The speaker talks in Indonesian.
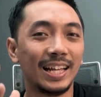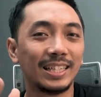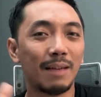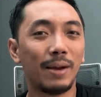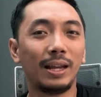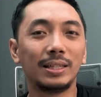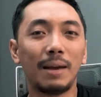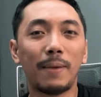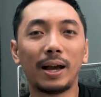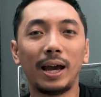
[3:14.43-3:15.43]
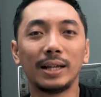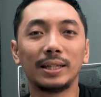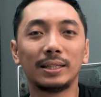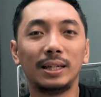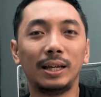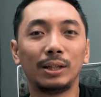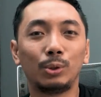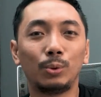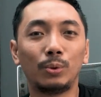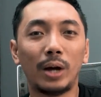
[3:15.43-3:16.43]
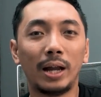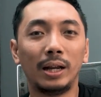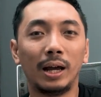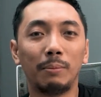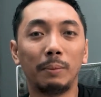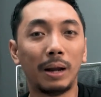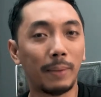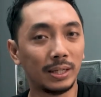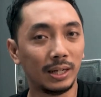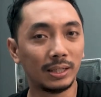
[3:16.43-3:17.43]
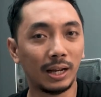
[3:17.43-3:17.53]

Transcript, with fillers: Selama ini saya pakai SSD itu ada beberapa jenis,